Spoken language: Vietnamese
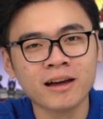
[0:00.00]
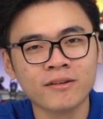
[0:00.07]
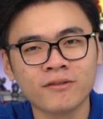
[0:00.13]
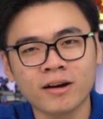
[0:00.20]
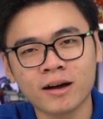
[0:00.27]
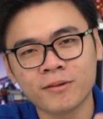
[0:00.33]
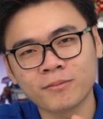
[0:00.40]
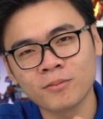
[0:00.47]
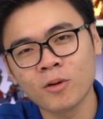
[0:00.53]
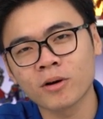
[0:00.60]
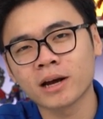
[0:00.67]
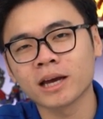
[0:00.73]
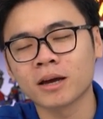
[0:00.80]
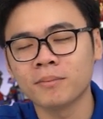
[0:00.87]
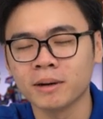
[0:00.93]
và bộ
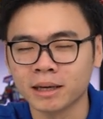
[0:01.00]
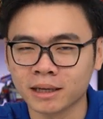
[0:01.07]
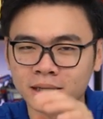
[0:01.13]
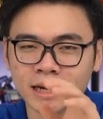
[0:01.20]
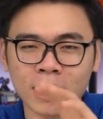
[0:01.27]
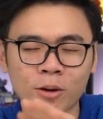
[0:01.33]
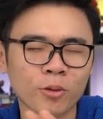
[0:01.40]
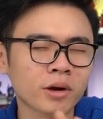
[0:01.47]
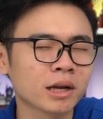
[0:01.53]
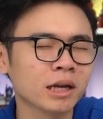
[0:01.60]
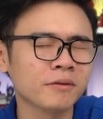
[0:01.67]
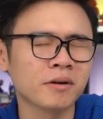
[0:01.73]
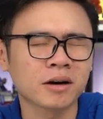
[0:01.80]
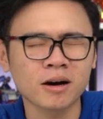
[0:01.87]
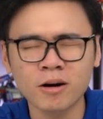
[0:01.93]
cày của mình để nguyên
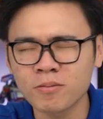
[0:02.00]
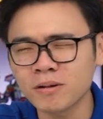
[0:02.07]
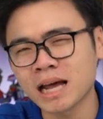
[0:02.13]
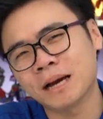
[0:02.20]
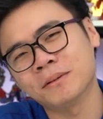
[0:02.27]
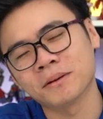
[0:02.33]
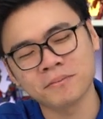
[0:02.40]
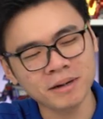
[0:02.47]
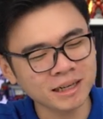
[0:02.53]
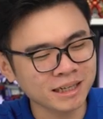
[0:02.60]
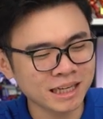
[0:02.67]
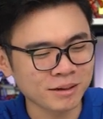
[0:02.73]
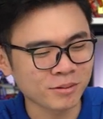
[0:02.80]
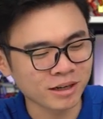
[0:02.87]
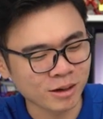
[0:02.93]
đấy và không làm được bất
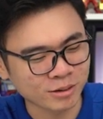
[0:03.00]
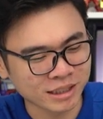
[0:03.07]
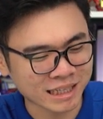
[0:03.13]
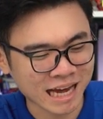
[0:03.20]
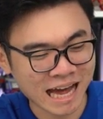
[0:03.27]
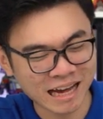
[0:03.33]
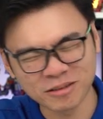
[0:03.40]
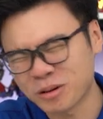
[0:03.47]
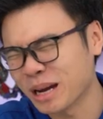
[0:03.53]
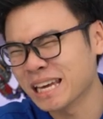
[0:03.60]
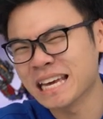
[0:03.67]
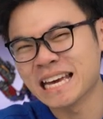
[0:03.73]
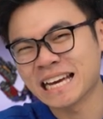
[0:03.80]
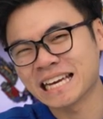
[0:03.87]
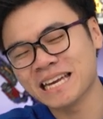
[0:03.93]
kỳ một điều gì cả.
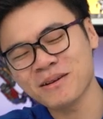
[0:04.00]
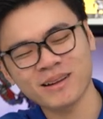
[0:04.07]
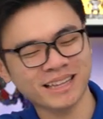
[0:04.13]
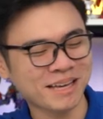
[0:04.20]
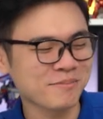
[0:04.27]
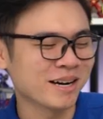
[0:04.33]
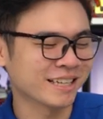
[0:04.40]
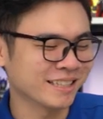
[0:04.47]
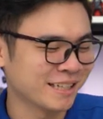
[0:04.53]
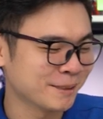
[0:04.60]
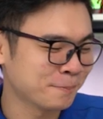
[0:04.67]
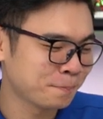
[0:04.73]
Nghĩ là thấy bực rồi.